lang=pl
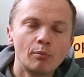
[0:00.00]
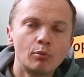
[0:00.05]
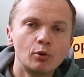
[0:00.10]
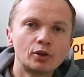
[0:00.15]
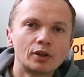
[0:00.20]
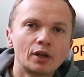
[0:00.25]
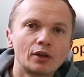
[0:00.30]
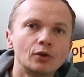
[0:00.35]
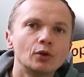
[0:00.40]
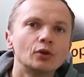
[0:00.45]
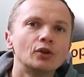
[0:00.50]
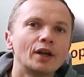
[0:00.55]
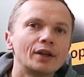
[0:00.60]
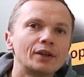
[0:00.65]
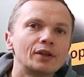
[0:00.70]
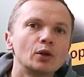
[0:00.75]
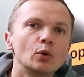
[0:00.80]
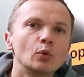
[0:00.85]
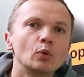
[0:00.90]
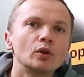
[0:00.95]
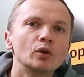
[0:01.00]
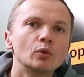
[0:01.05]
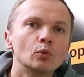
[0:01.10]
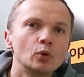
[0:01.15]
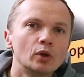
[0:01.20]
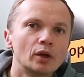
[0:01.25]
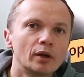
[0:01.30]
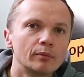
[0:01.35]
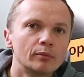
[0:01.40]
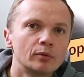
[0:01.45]
Płytę dodatnią i
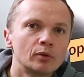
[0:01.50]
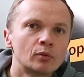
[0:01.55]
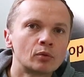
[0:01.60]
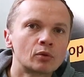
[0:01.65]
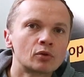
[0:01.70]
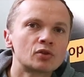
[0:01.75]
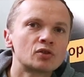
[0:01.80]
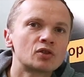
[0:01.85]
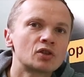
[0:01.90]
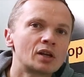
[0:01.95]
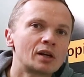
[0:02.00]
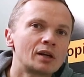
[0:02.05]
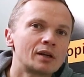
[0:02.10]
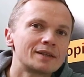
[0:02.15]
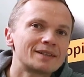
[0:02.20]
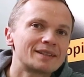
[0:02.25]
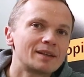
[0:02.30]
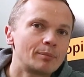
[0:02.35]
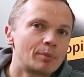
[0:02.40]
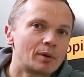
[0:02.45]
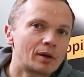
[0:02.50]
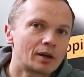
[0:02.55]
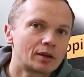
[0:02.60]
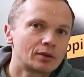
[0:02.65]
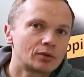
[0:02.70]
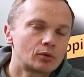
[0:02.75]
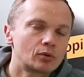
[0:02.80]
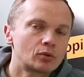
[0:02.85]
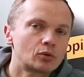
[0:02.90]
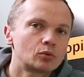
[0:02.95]
ujemną rozdziera
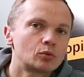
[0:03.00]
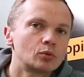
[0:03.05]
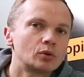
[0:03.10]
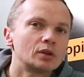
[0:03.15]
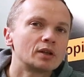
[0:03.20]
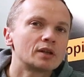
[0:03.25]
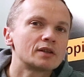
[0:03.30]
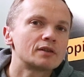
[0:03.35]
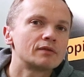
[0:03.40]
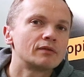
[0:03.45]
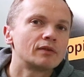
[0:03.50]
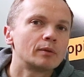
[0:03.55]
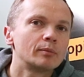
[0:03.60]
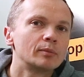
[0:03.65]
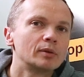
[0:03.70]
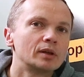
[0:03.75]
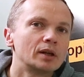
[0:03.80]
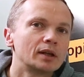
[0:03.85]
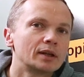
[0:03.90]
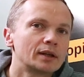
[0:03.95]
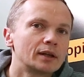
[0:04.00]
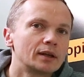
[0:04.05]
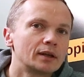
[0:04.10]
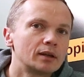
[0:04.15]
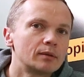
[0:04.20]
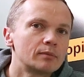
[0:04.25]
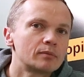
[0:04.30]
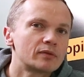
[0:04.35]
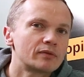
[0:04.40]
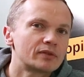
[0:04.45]
separator, który nazywamy
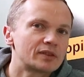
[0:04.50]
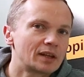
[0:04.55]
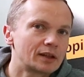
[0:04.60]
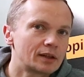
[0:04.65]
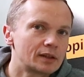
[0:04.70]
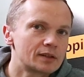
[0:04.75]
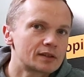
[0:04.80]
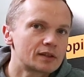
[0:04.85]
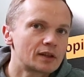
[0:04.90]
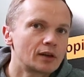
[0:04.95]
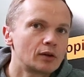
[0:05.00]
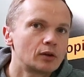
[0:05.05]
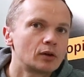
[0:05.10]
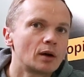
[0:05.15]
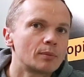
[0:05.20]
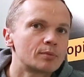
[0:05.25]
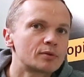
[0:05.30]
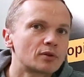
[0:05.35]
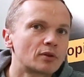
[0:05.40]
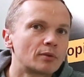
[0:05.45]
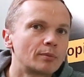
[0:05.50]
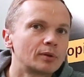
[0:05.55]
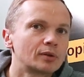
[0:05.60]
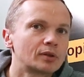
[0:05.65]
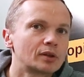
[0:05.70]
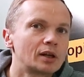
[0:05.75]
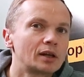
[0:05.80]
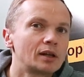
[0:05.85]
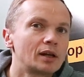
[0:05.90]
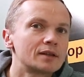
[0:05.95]
AGM, z angielskiego
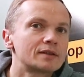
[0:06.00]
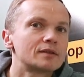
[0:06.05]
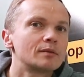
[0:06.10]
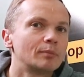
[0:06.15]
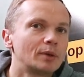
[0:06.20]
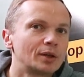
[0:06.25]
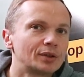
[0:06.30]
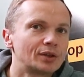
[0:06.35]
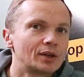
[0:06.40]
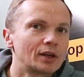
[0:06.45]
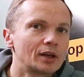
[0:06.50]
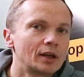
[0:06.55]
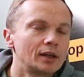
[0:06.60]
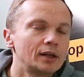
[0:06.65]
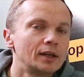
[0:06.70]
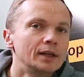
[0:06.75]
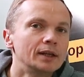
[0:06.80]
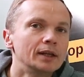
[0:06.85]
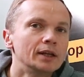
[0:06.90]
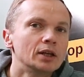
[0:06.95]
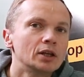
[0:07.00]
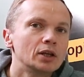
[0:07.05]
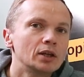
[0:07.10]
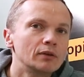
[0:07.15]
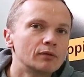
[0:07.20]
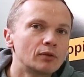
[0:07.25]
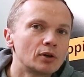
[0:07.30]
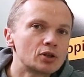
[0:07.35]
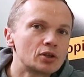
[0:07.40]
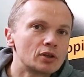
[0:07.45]
Absorbent Glass Material
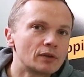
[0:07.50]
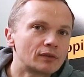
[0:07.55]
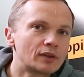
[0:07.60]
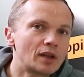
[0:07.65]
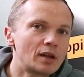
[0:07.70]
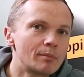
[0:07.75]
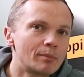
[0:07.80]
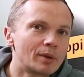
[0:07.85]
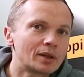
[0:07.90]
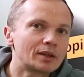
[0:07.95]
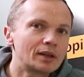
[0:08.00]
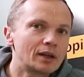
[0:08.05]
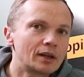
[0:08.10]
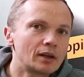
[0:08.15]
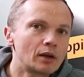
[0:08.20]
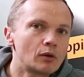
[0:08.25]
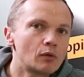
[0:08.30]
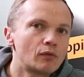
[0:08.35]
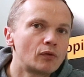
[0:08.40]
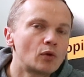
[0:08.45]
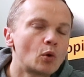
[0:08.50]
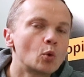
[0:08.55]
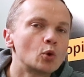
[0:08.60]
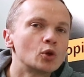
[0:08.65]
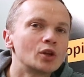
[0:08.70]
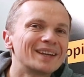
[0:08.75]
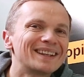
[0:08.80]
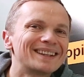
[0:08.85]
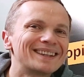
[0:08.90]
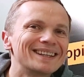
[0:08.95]
i właśnie w ten materiał
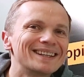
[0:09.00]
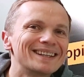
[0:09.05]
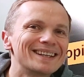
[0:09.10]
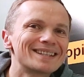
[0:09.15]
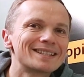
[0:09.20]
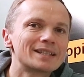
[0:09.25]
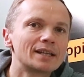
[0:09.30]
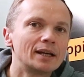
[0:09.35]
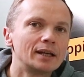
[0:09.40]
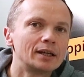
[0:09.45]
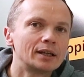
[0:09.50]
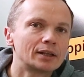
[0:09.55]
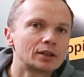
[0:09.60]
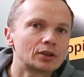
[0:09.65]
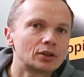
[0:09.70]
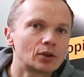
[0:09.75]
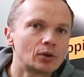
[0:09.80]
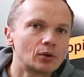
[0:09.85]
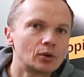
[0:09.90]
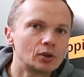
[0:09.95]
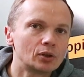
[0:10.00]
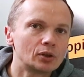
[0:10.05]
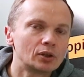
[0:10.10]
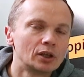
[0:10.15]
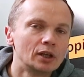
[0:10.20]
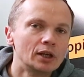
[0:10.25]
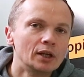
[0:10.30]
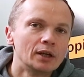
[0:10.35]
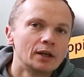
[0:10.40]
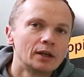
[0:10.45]
wchłonięty jest
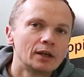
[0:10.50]
elektrolit.